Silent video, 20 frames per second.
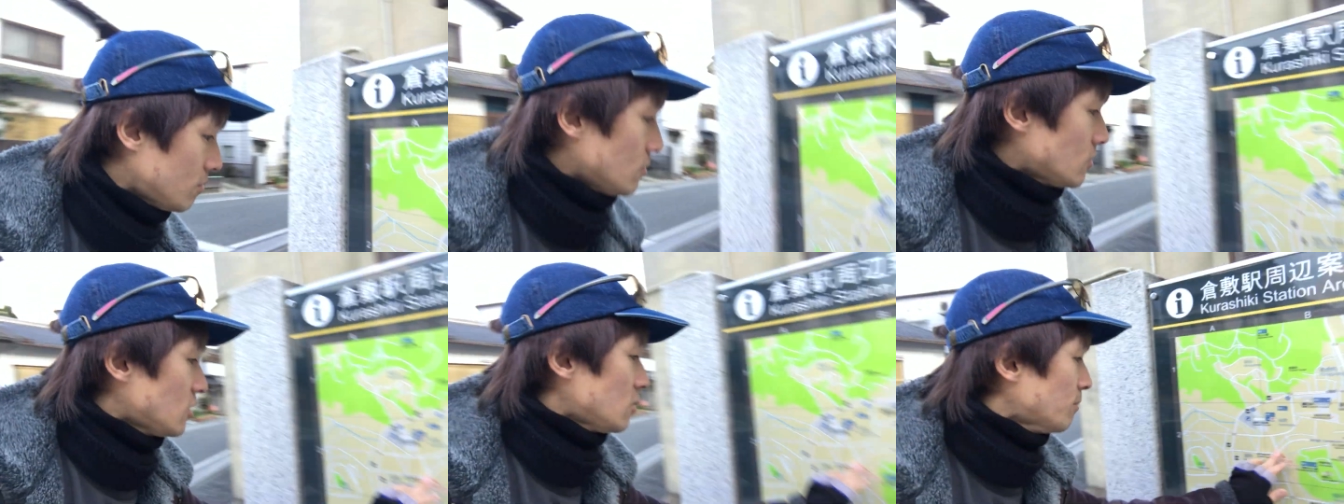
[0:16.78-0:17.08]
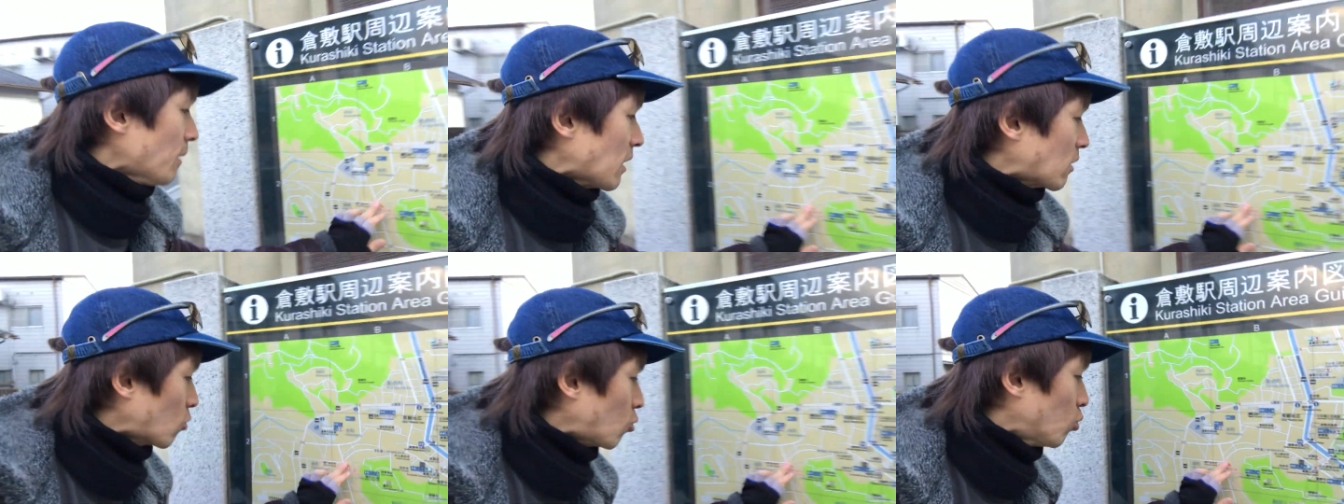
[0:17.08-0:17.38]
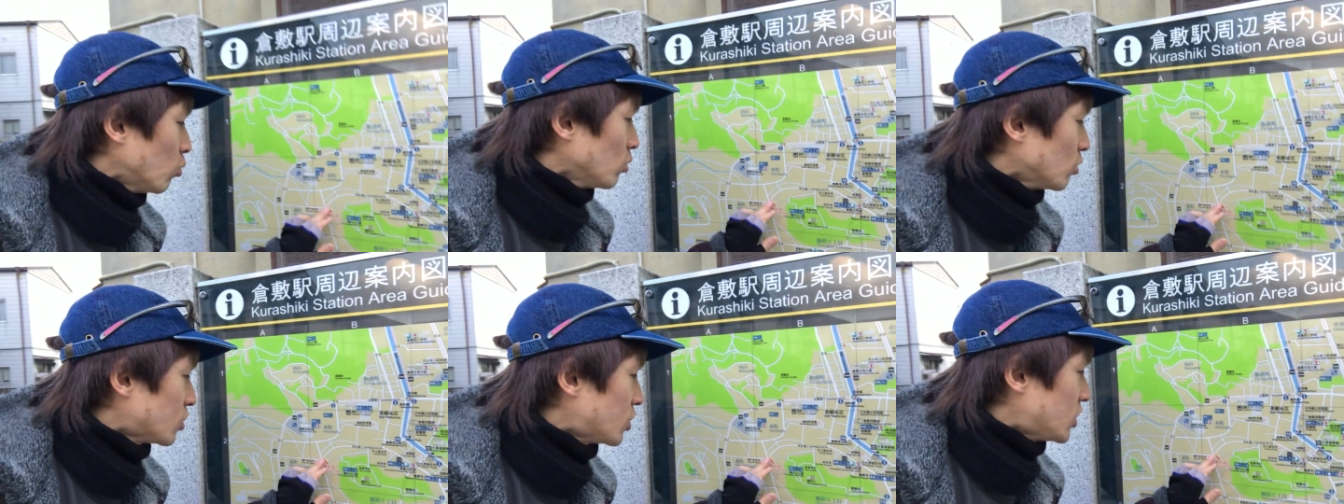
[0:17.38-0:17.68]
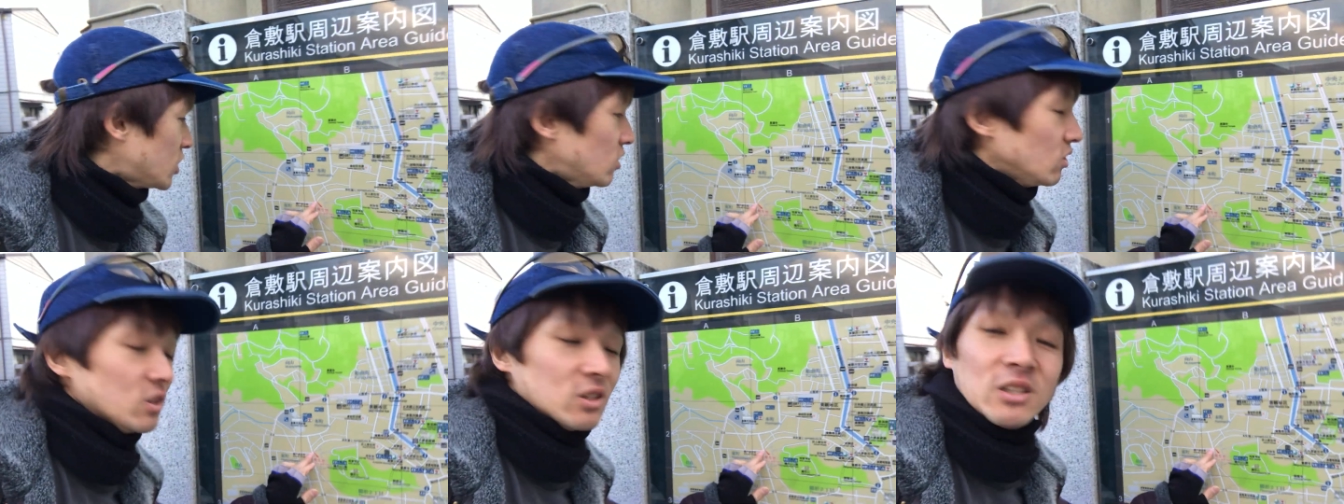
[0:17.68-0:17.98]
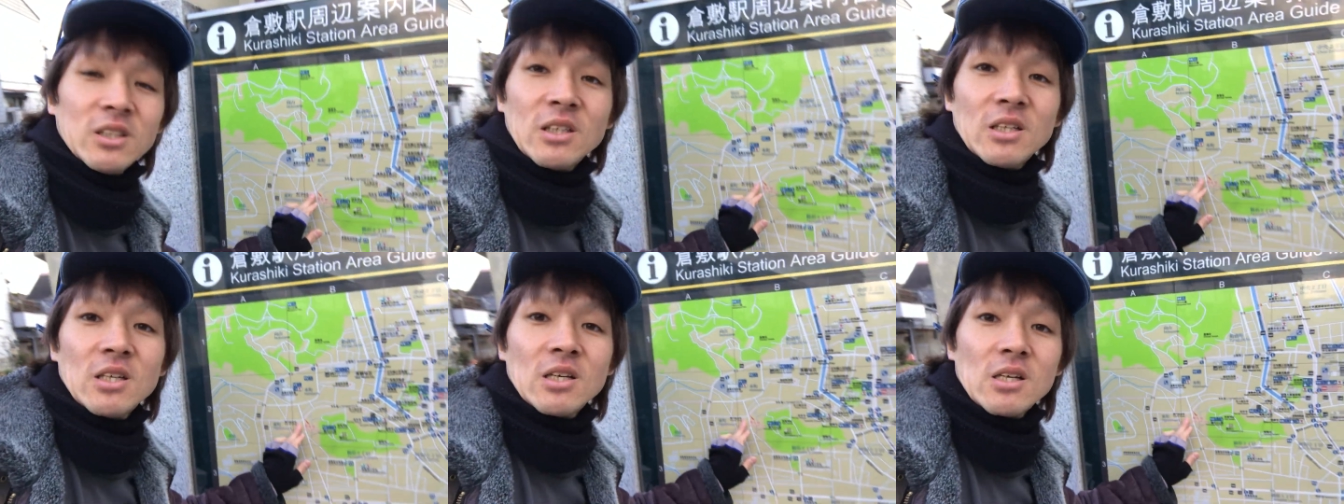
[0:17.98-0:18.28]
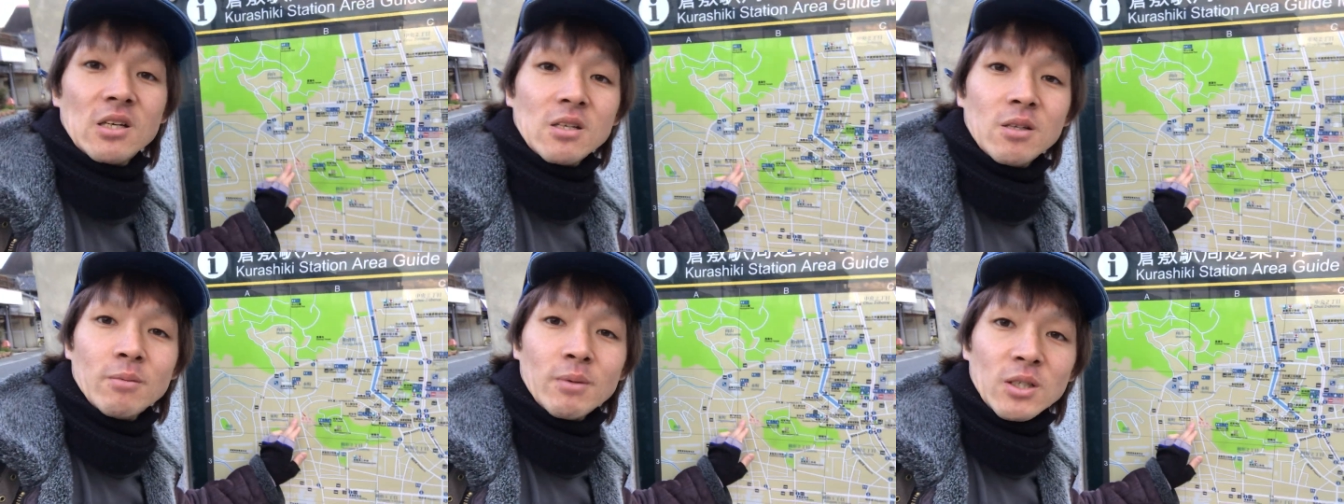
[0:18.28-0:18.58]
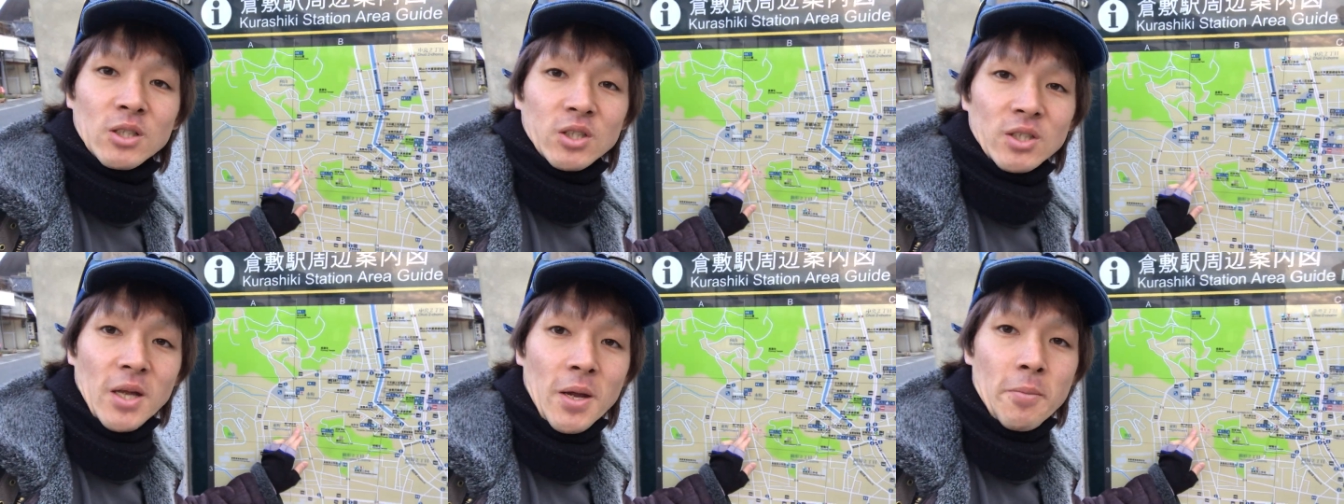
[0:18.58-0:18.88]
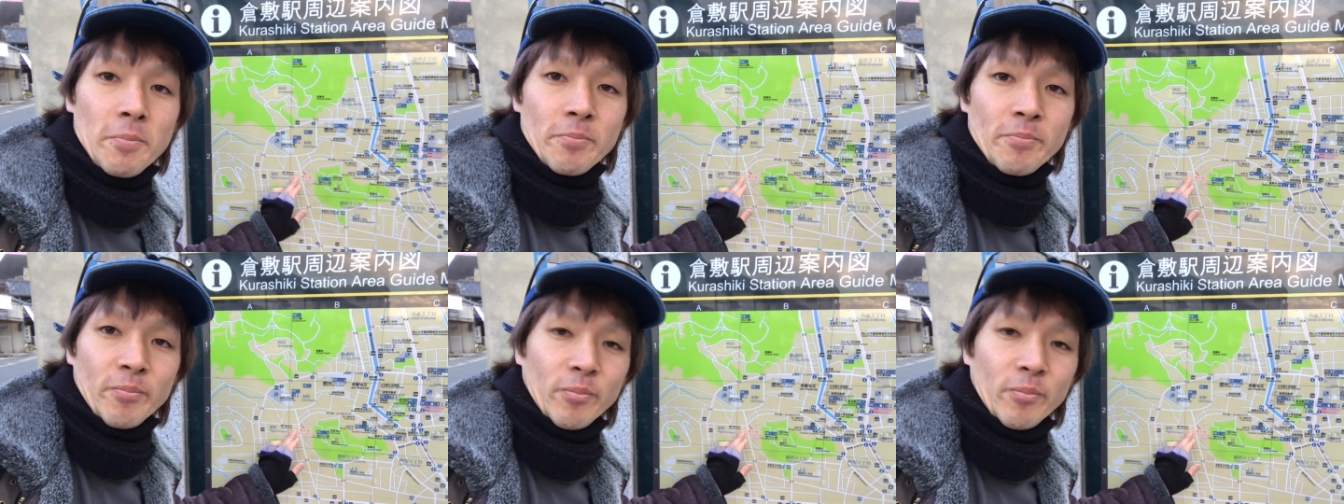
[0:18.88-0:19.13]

今この地区にいますね